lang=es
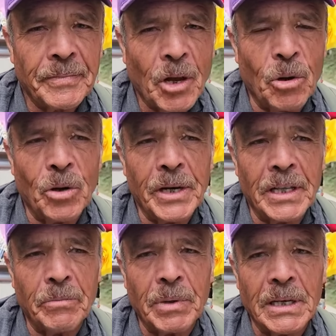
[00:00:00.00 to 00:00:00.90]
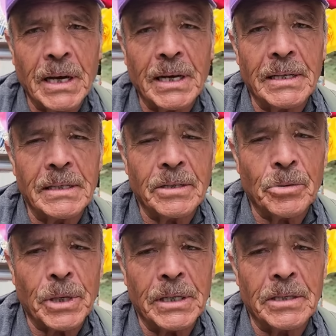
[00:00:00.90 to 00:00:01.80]
Colonia Tepeyaca y
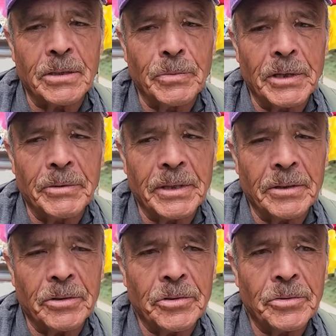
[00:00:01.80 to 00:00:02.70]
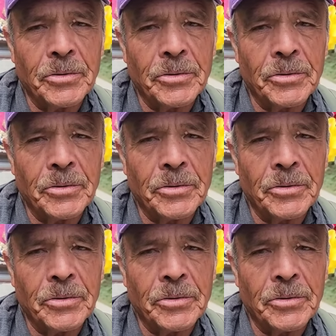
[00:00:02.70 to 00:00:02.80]
Insurgentes número 28.